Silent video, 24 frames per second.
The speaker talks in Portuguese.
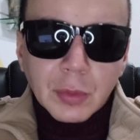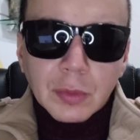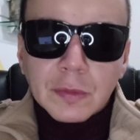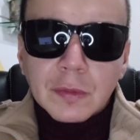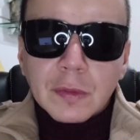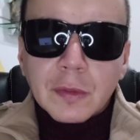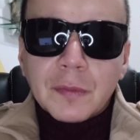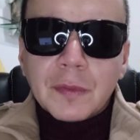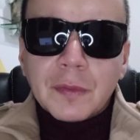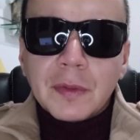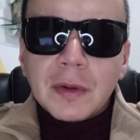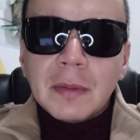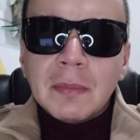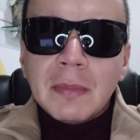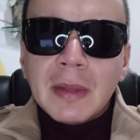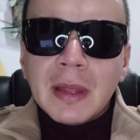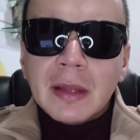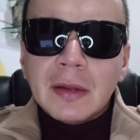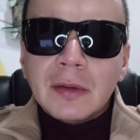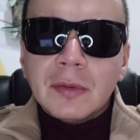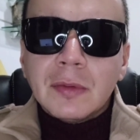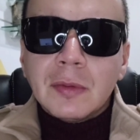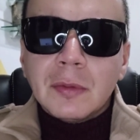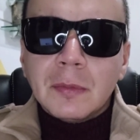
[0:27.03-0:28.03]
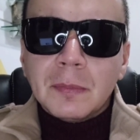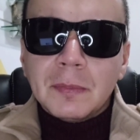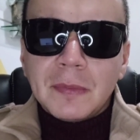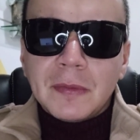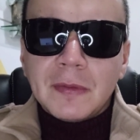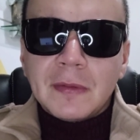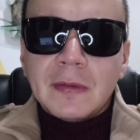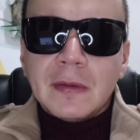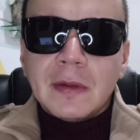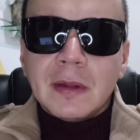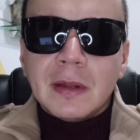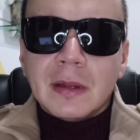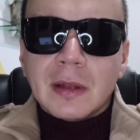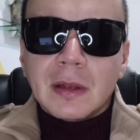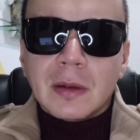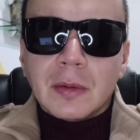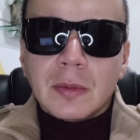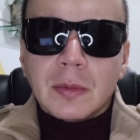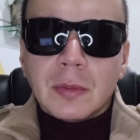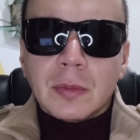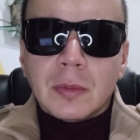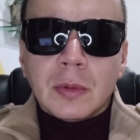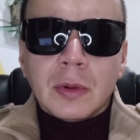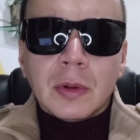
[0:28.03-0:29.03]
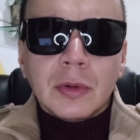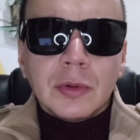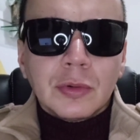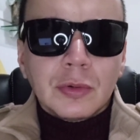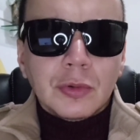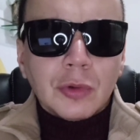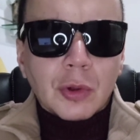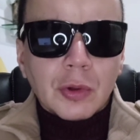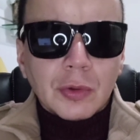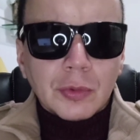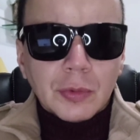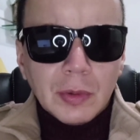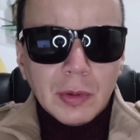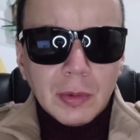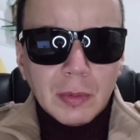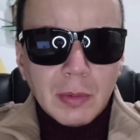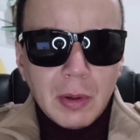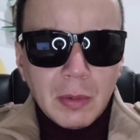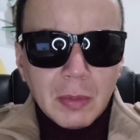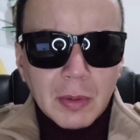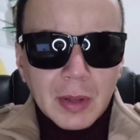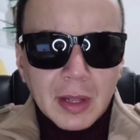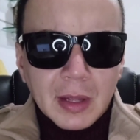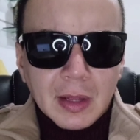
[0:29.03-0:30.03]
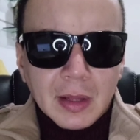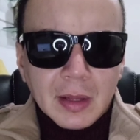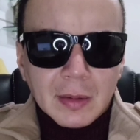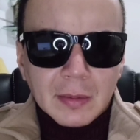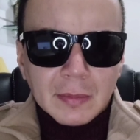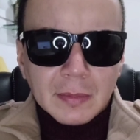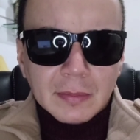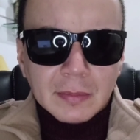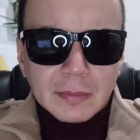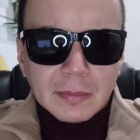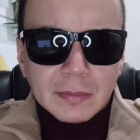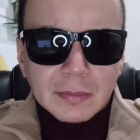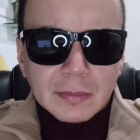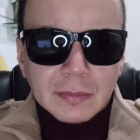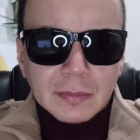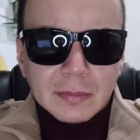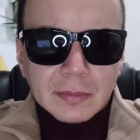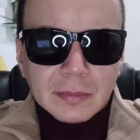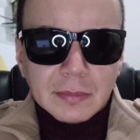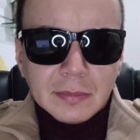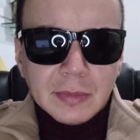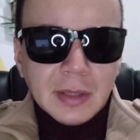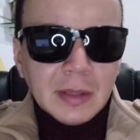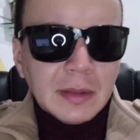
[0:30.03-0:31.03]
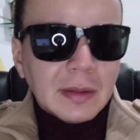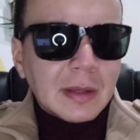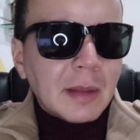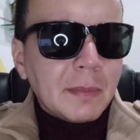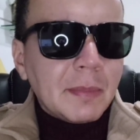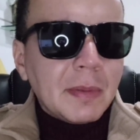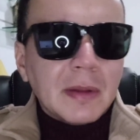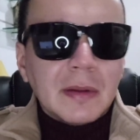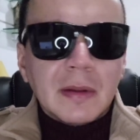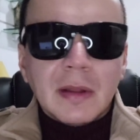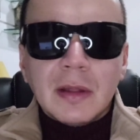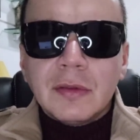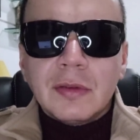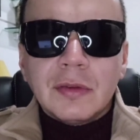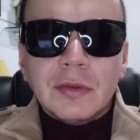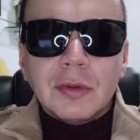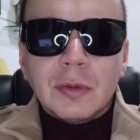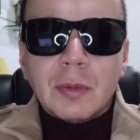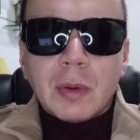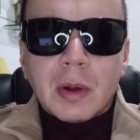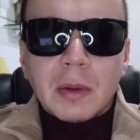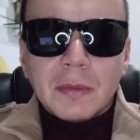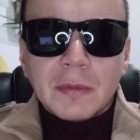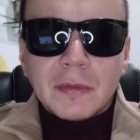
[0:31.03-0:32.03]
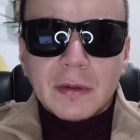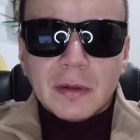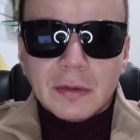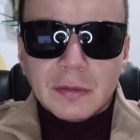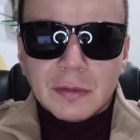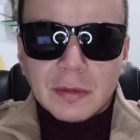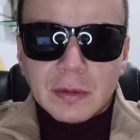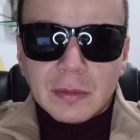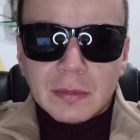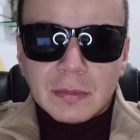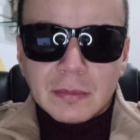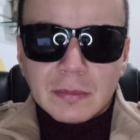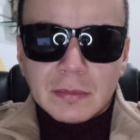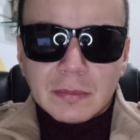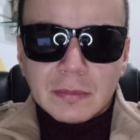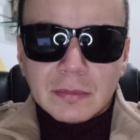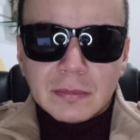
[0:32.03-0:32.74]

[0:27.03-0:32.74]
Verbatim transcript: O sofrimento psíquico todo e qualquer, independente de qual seja,